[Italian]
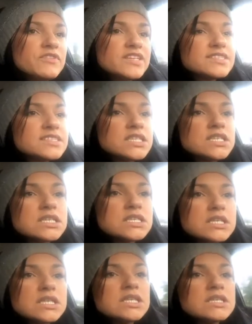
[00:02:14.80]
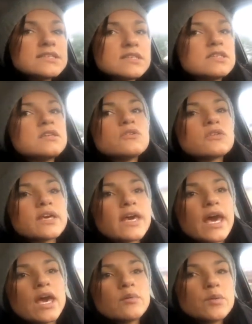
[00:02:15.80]
Vestiti sì,
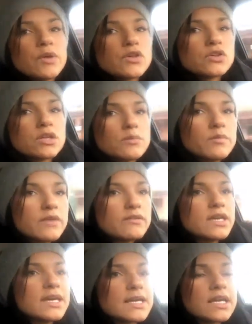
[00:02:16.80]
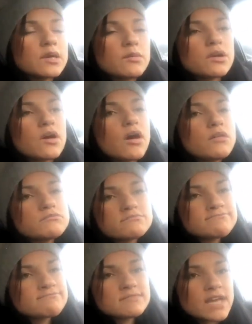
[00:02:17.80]
ok, mi piacerebbe averne, però
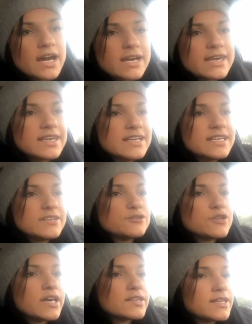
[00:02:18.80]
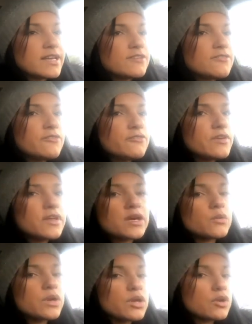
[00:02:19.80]
anche lì gente alla fin
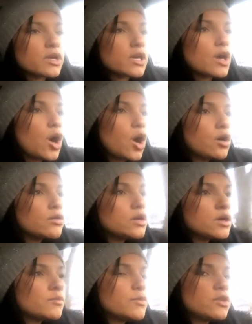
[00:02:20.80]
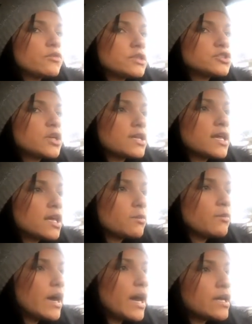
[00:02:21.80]
fine quello che ho me lo faccio andare
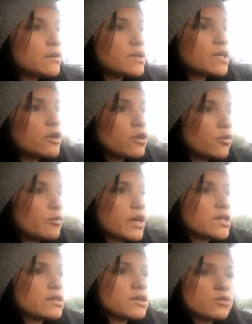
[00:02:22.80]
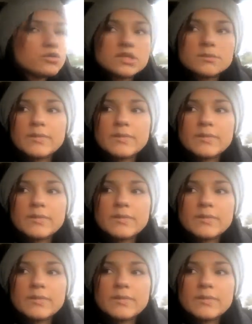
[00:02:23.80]
bene perché li ho mantenuti